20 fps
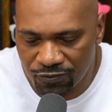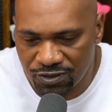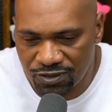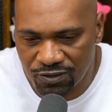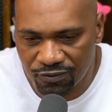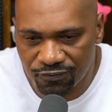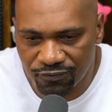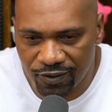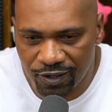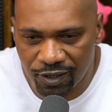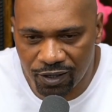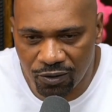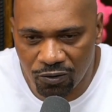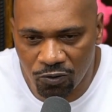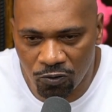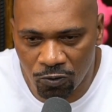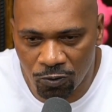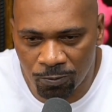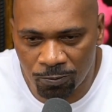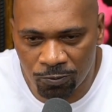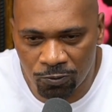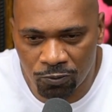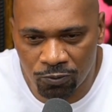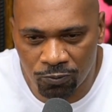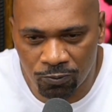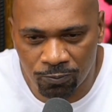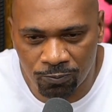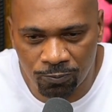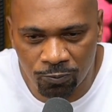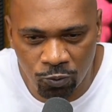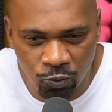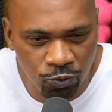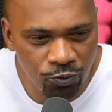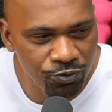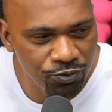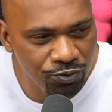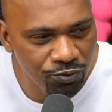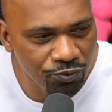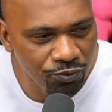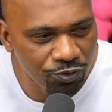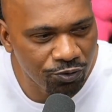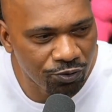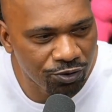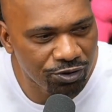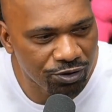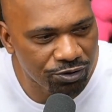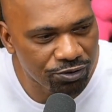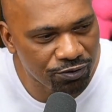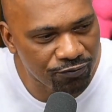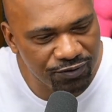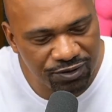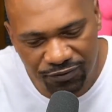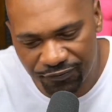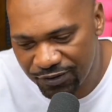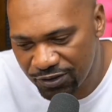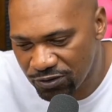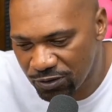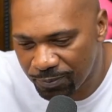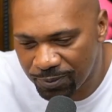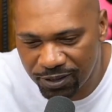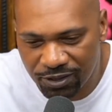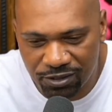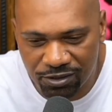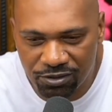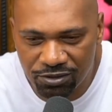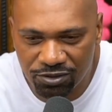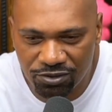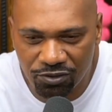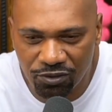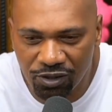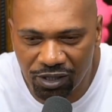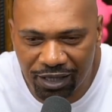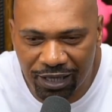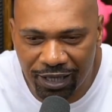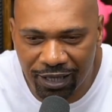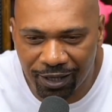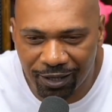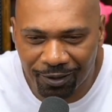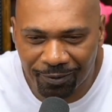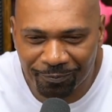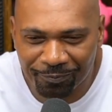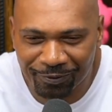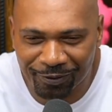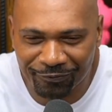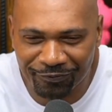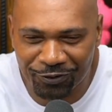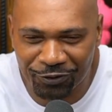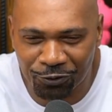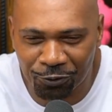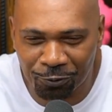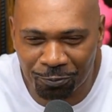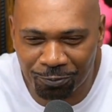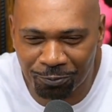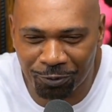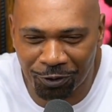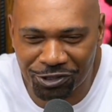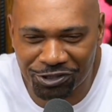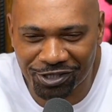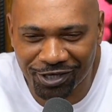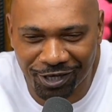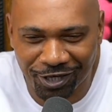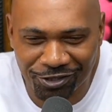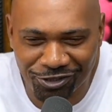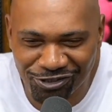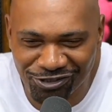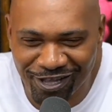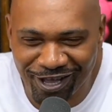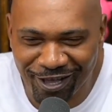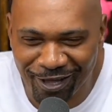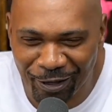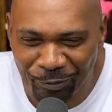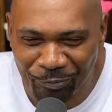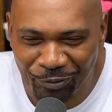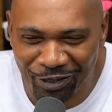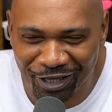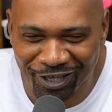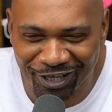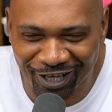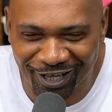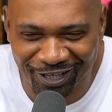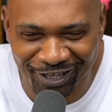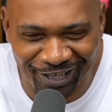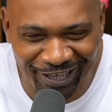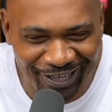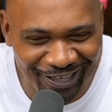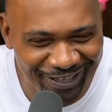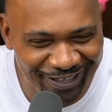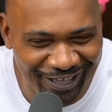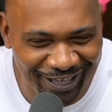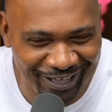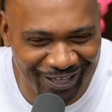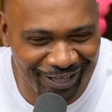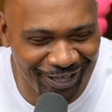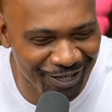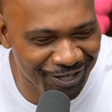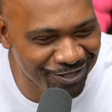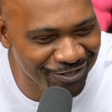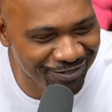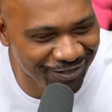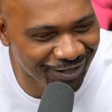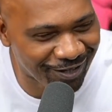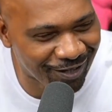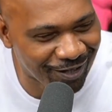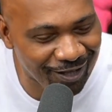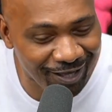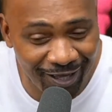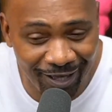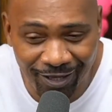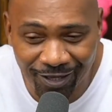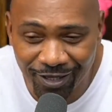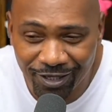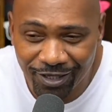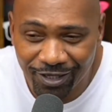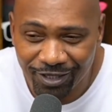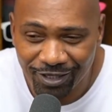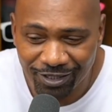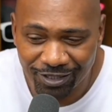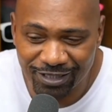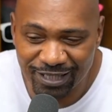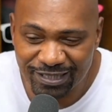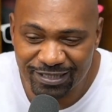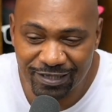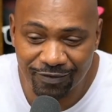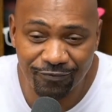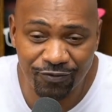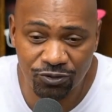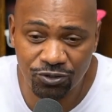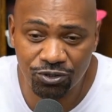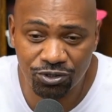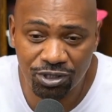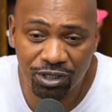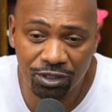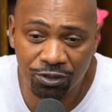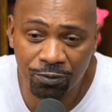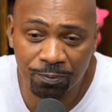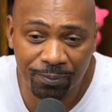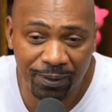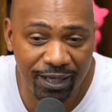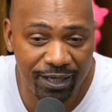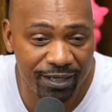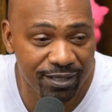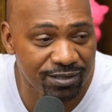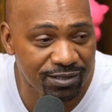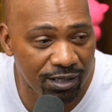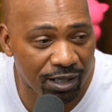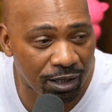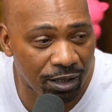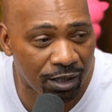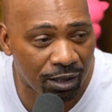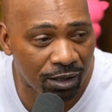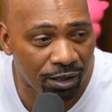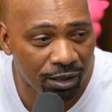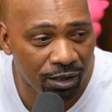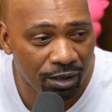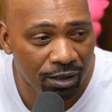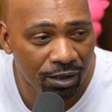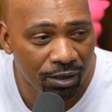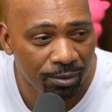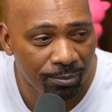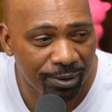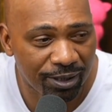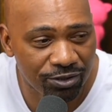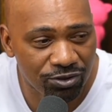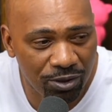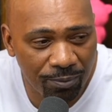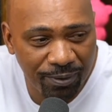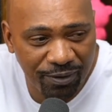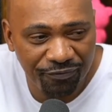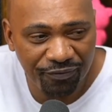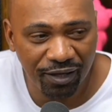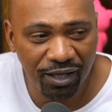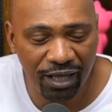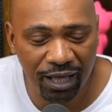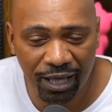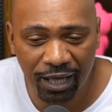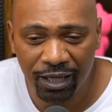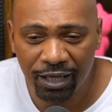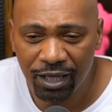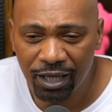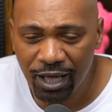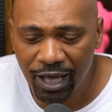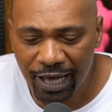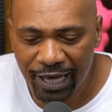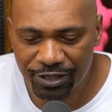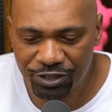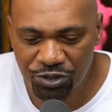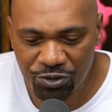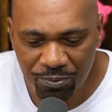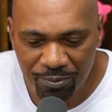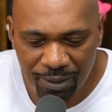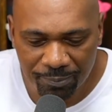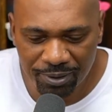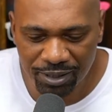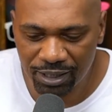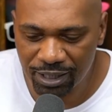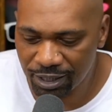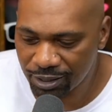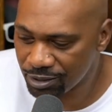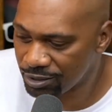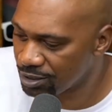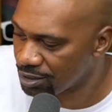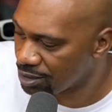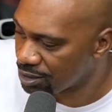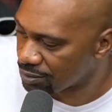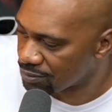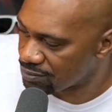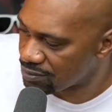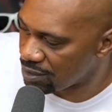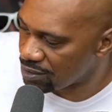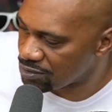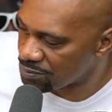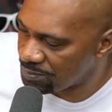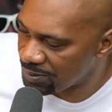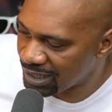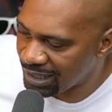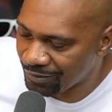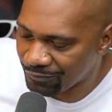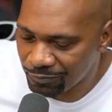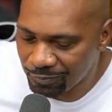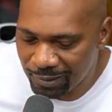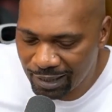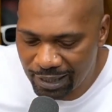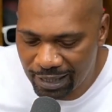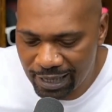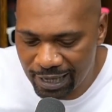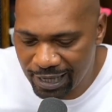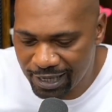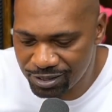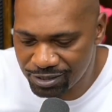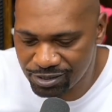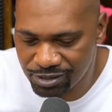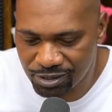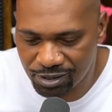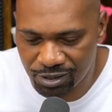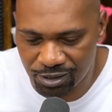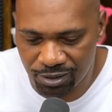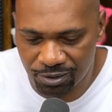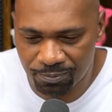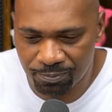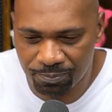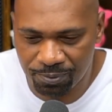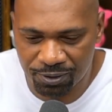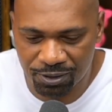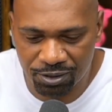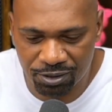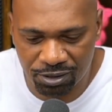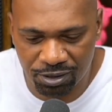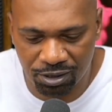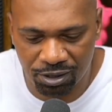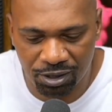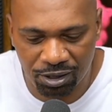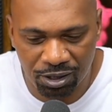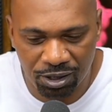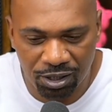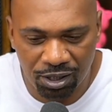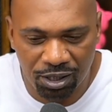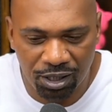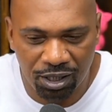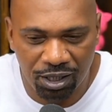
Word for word: que você vai como músico e outras que você vai só para desenrolar, para fazer o podcast da época lá, Sim. né? Aquela resenha lá. E dessa vez eu tinha ido para resenha. Pra, só para falar. Aí tinha uma brincadeira que o Serginho pegava uma caixa preta,